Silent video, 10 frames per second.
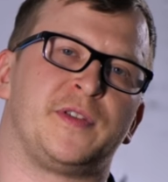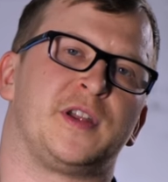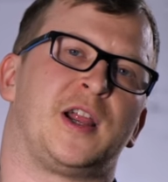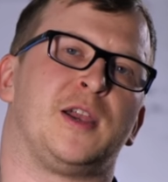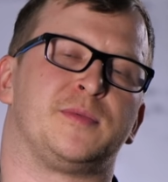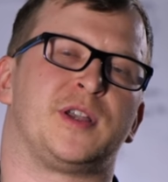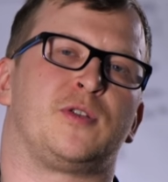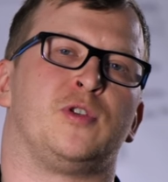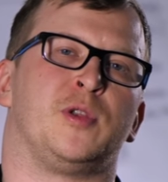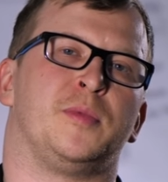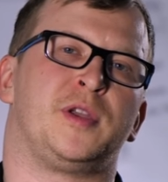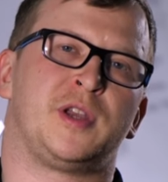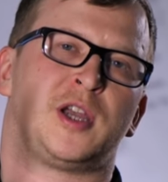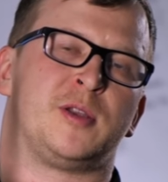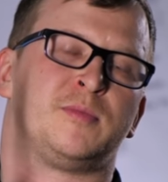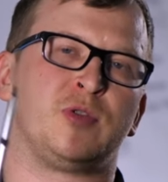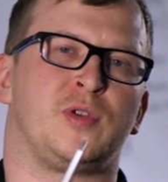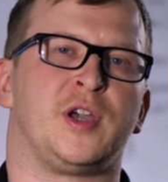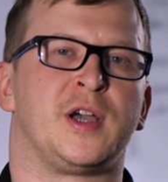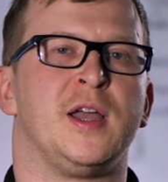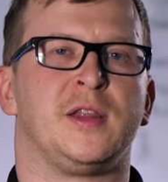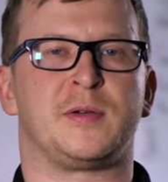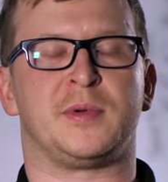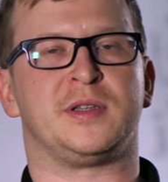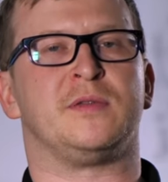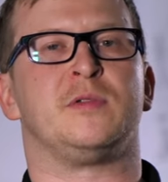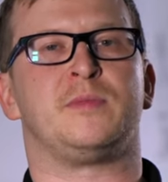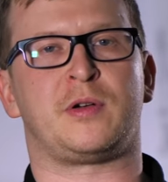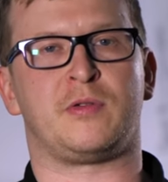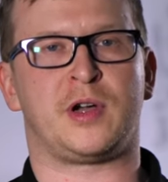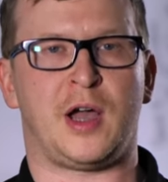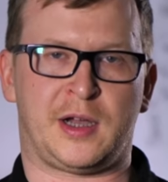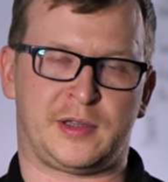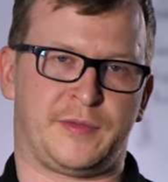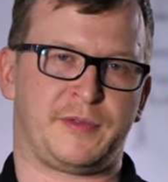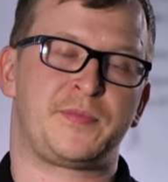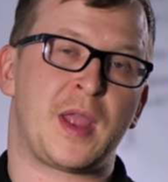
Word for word: федеральным законом и рядом других нормативно-правовых актов.